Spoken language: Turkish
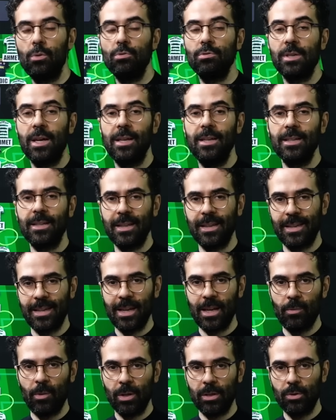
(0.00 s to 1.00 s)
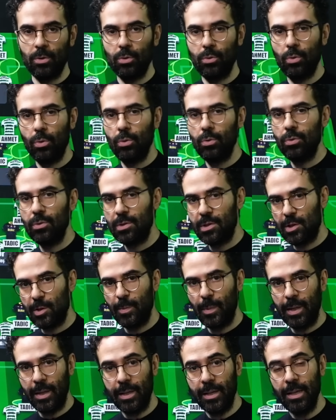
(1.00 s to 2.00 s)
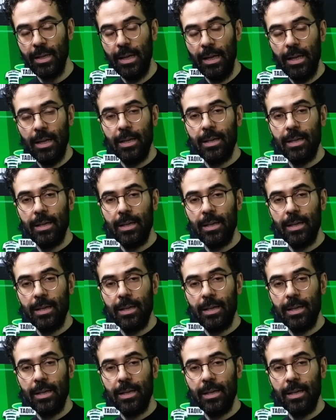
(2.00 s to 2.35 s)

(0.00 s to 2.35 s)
özellikle Kerem Aktürkoğlu'nun sızmaları